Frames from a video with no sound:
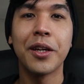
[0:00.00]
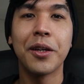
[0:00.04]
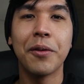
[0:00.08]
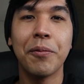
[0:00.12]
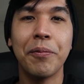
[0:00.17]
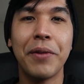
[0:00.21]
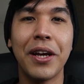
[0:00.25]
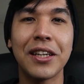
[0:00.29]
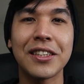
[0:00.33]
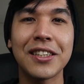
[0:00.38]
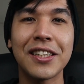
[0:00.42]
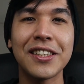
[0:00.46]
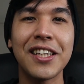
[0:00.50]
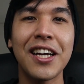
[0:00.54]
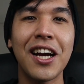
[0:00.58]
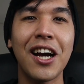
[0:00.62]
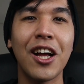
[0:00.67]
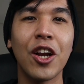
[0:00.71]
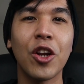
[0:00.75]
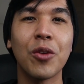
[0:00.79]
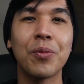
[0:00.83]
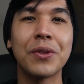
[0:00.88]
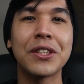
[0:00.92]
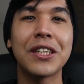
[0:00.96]
Biasanya
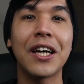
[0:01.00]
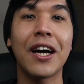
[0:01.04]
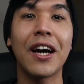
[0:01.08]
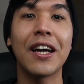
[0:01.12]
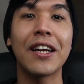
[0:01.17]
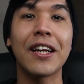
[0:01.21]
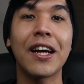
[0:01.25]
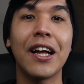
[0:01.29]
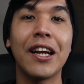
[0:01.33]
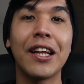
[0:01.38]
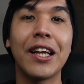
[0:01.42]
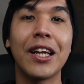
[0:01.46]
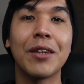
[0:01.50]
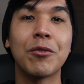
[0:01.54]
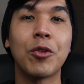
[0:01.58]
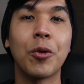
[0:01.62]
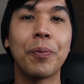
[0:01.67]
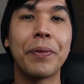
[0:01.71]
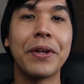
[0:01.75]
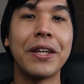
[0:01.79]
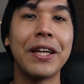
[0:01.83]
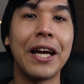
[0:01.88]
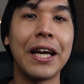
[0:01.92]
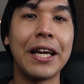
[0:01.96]
kalau misalkan kalian mau
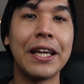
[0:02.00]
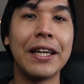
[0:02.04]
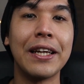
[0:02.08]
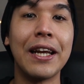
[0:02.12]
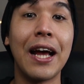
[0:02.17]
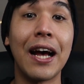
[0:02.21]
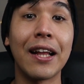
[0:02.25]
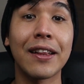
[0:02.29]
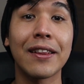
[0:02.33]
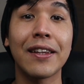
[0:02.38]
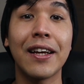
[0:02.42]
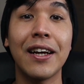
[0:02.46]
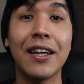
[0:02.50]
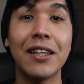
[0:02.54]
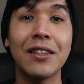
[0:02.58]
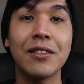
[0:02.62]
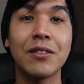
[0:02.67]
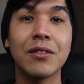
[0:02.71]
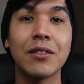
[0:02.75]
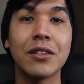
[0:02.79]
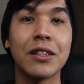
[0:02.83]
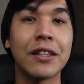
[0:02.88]
pindahin data,